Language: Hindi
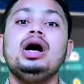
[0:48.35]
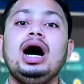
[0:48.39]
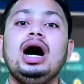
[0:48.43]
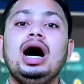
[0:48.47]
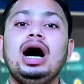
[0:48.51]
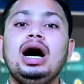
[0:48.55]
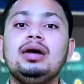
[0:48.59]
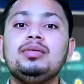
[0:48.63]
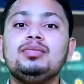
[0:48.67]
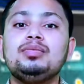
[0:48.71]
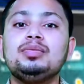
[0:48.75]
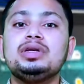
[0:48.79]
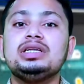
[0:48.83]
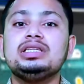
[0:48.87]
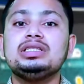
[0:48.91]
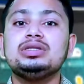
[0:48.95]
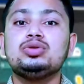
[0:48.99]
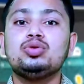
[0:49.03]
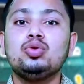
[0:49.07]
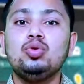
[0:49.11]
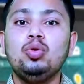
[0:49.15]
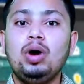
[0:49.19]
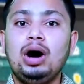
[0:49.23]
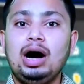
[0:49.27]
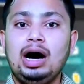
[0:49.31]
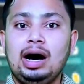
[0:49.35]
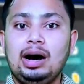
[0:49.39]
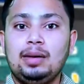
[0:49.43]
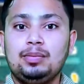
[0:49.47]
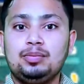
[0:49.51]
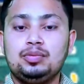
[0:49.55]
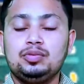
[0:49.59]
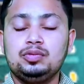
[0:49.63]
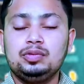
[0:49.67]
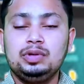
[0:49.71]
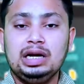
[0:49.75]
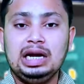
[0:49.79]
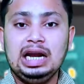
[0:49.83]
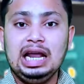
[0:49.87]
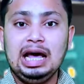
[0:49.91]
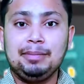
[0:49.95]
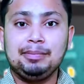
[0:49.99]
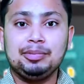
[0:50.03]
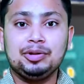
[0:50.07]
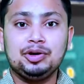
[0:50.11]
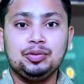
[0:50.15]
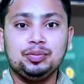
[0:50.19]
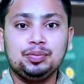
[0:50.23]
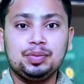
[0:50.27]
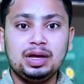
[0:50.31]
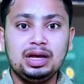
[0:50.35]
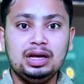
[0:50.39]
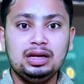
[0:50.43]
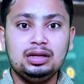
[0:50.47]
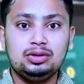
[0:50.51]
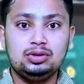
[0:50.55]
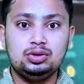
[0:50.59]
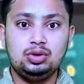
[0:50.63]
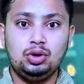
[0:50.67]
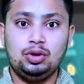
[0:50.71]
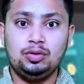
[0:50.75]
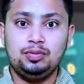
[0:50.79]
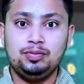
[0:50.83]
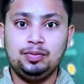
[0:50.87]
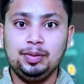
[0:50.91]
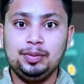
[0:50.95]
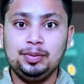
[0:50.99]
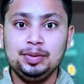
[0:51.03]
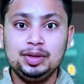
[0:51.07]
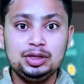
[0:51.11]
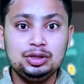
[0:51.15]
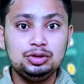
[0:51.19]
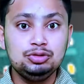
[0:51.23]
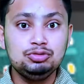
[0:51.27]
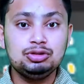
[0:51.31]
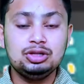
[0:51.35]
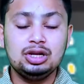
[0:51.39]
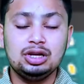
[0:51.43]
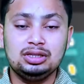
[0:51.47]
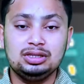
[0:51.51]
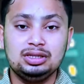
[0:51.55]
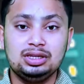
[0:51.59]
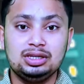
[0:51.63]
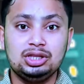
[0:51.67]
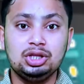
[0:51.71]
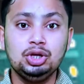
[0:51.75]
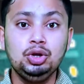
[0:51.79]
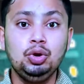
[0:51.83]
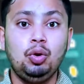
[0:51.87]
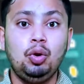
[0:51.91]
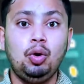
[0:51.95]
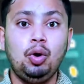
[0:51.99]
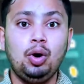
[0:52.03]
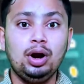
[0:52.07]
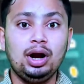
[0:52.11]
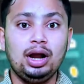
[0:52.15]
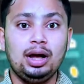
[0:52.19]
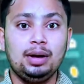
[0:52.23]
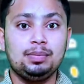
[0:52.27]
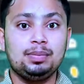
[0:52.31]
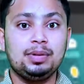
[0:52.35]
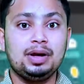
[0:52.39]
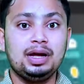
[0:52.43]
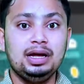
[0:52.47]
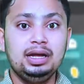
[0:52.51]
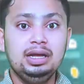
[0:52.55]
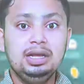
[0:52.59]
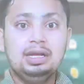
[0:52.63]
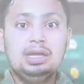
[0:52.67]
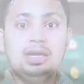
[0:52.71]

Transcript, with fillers: आप इसको आप लैपटॉप के तौर पे भी यूज़ कर सकते हो और आपके